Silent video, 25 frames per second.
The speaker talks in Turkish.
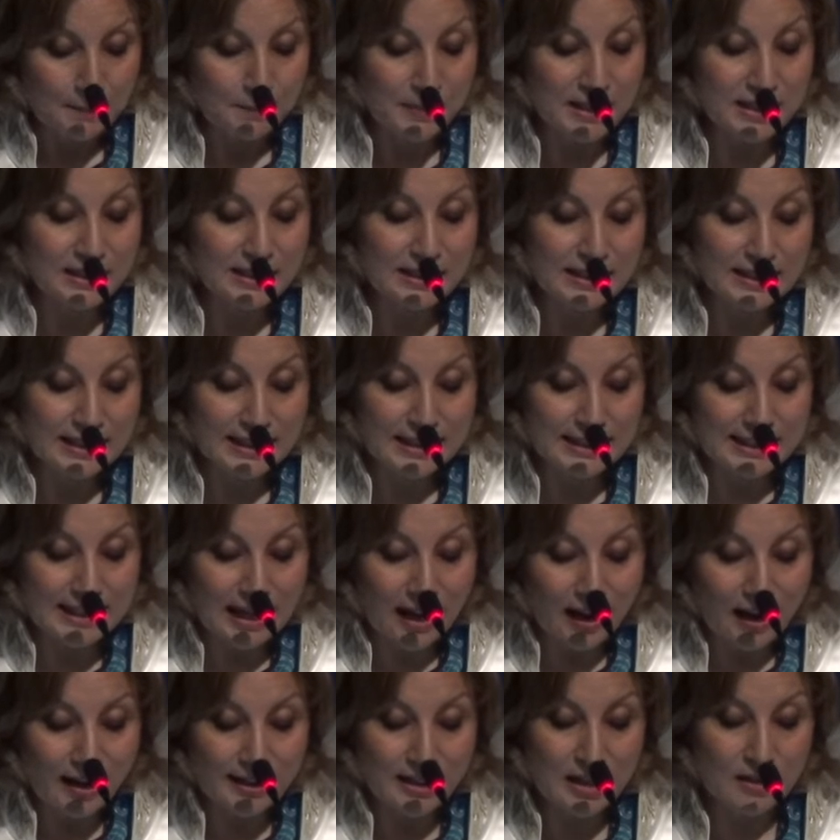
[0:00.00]
bir
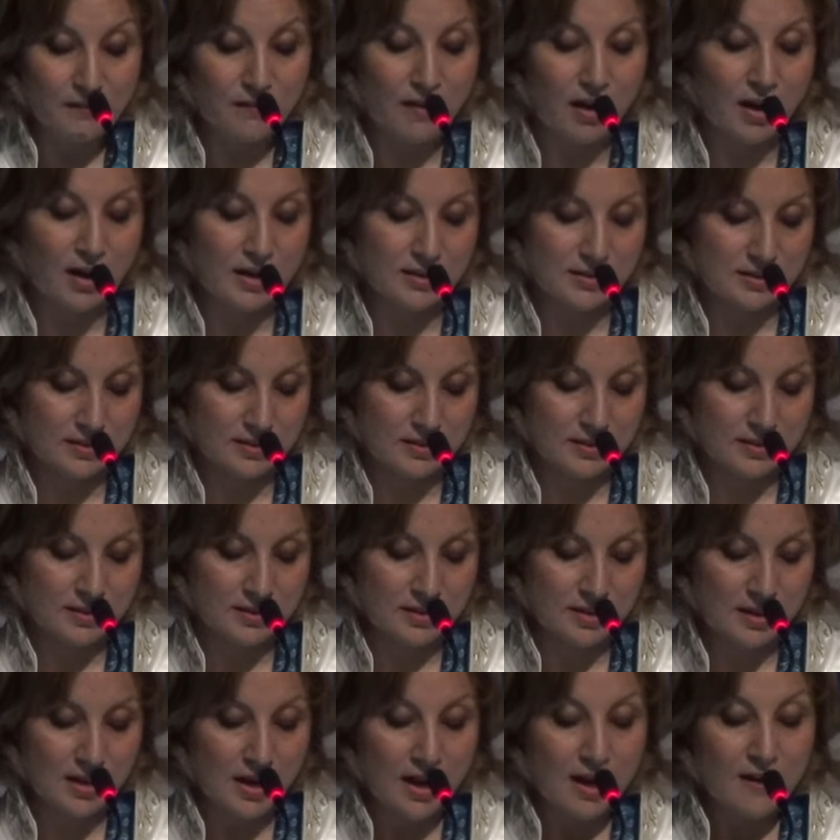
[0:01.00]
hikaye vardır
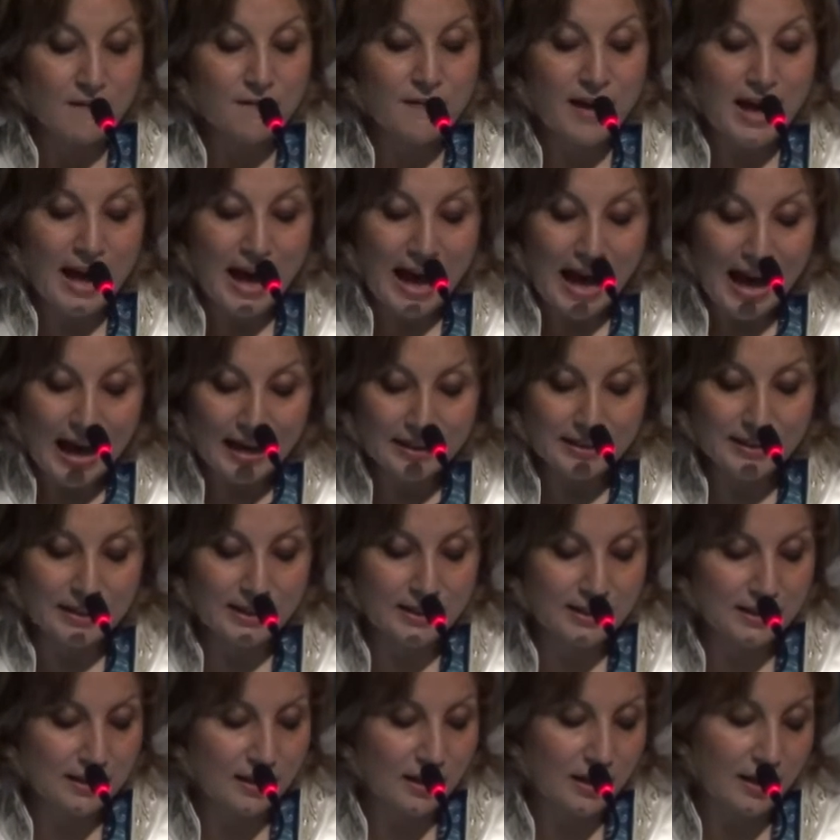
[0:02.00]
ve her
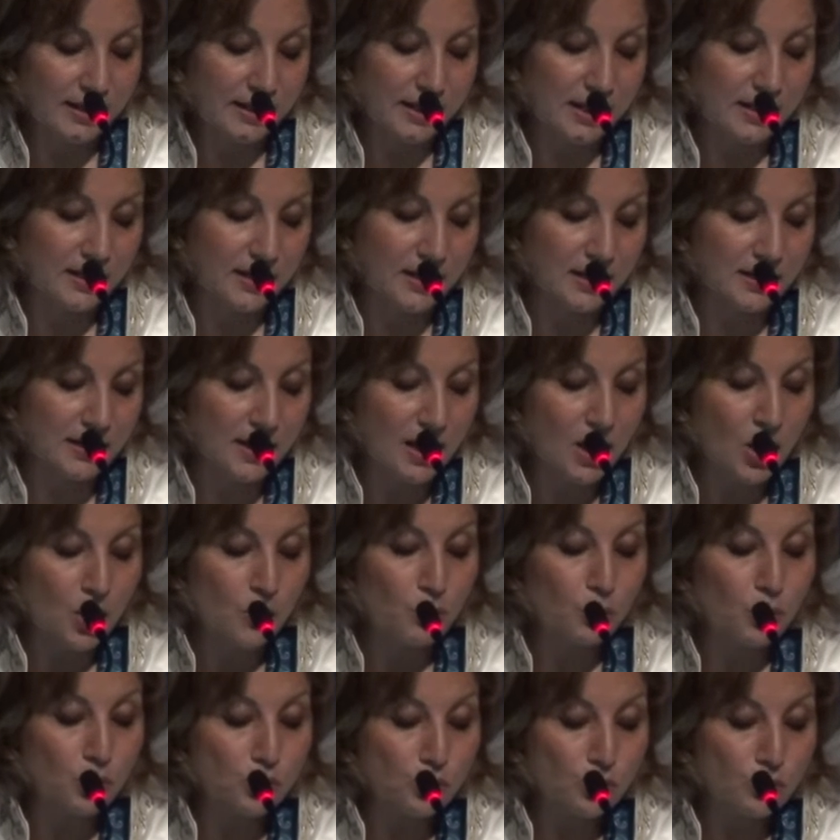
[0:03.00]
hikayenin
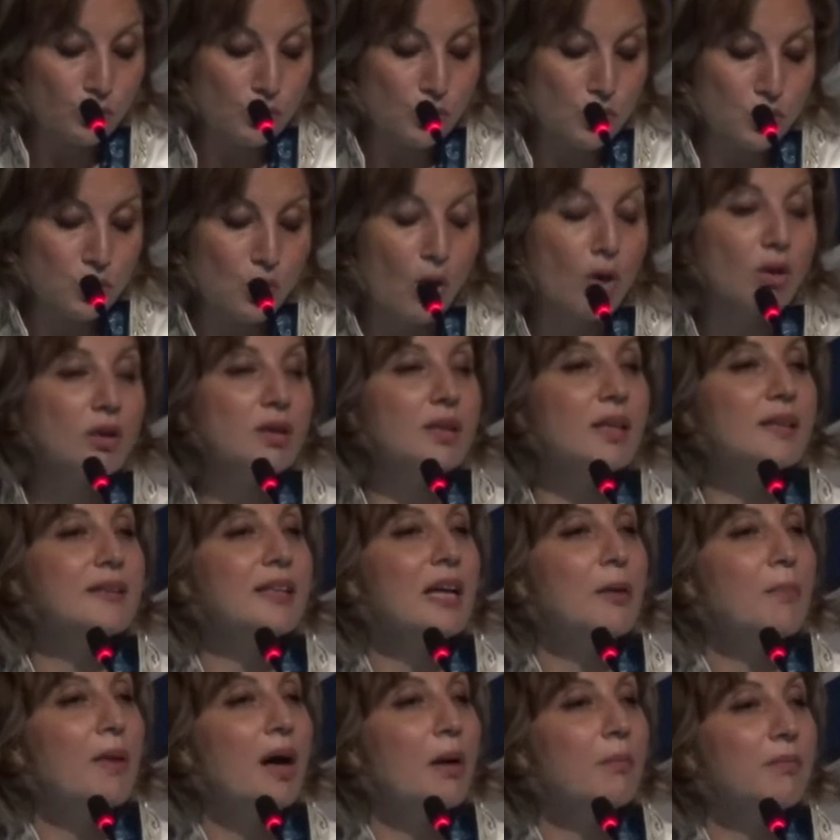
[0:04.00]
mutlu sonla
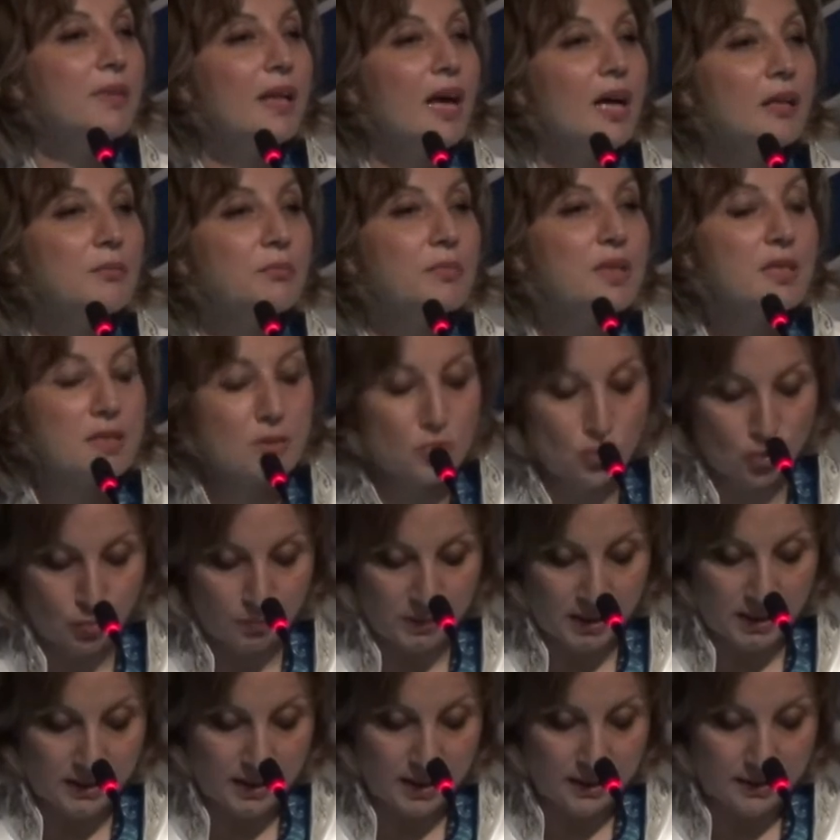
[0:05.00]
tamamlanması
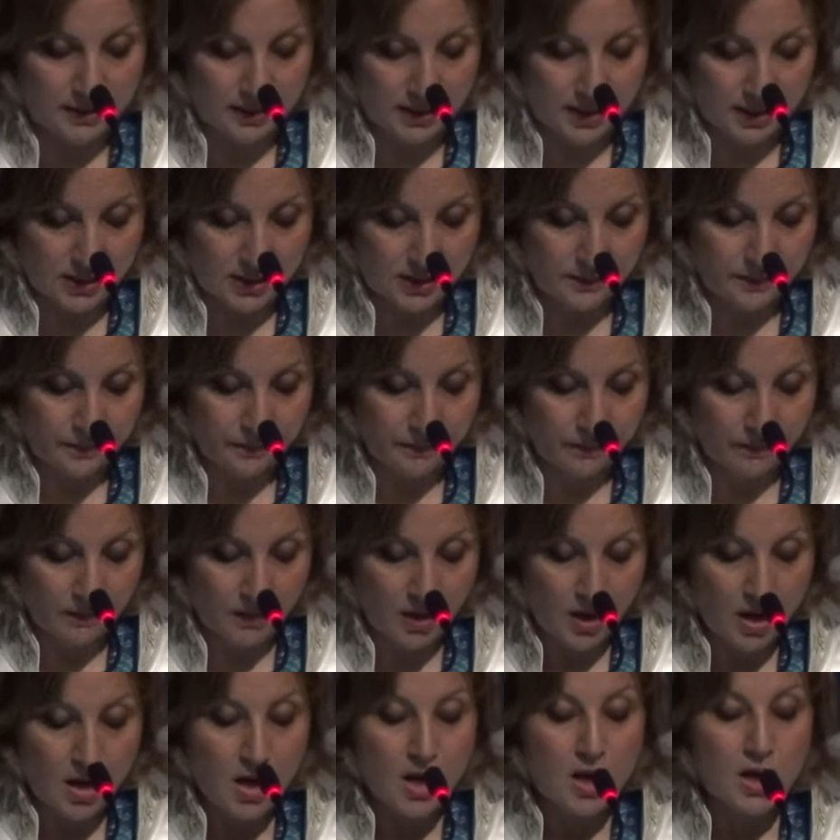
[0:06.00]
ümit edilir.
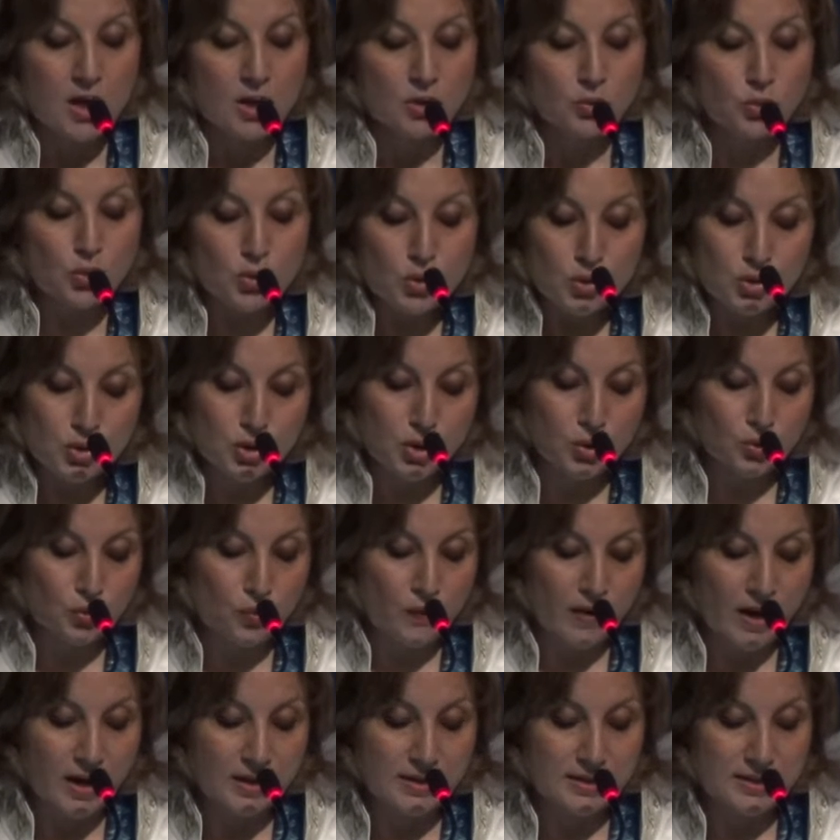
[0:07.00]
Düzce
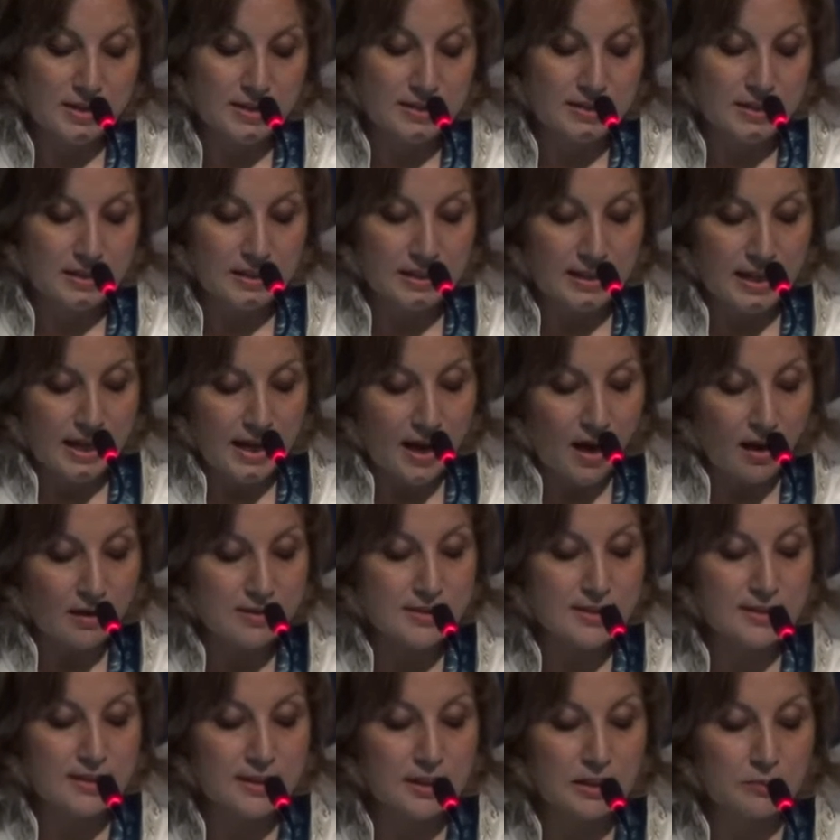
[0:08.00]
Üniversitesi'nde
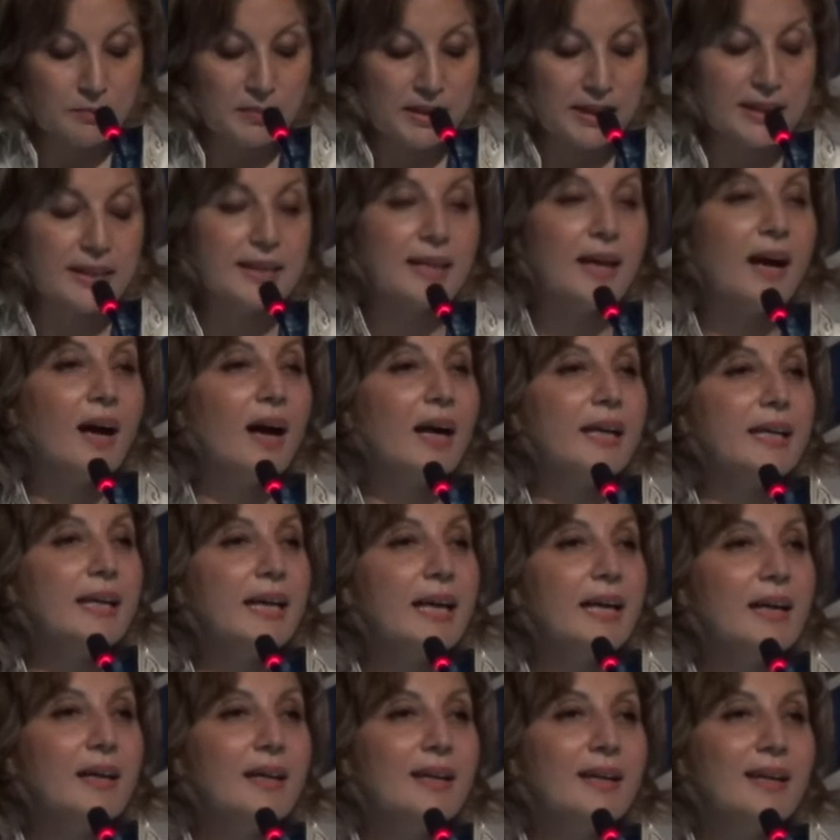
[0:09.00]
yazdığım
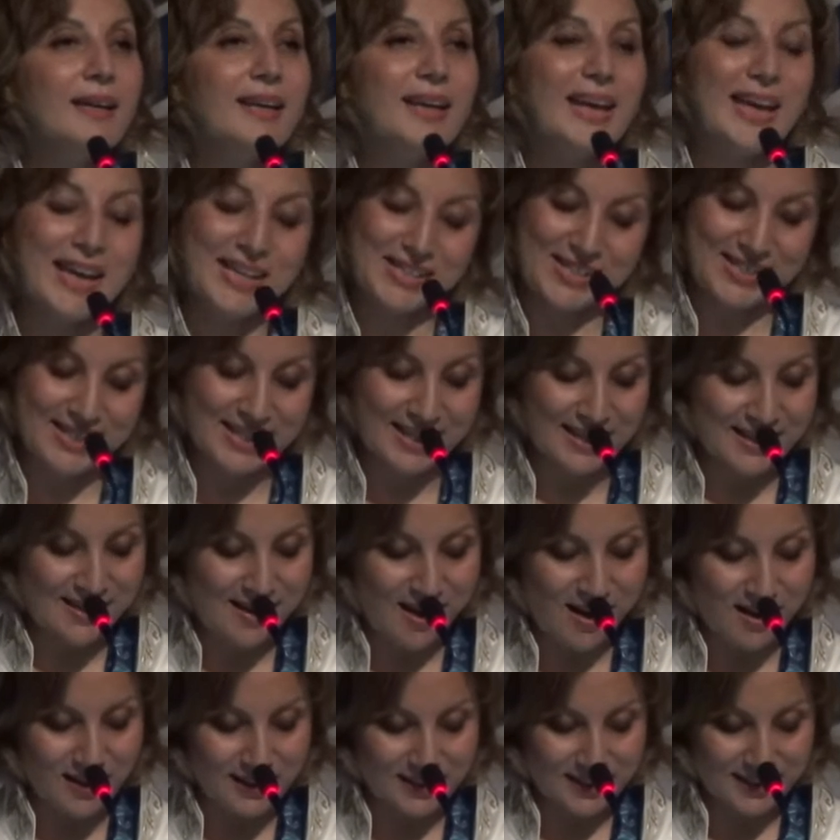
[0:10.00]
hikaye eksik
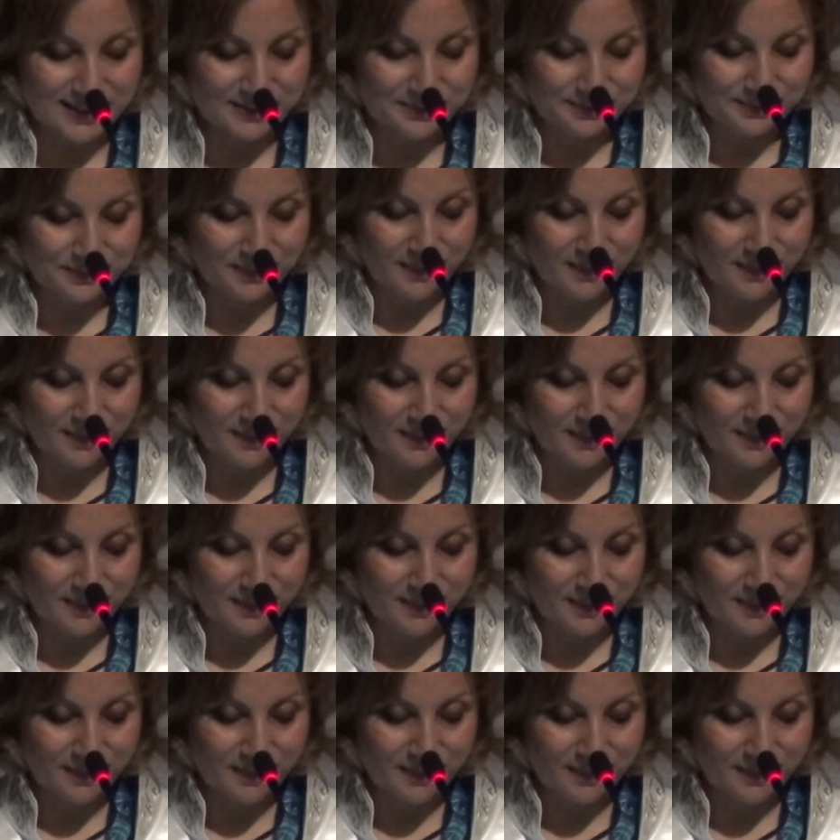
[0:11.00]
kaldı.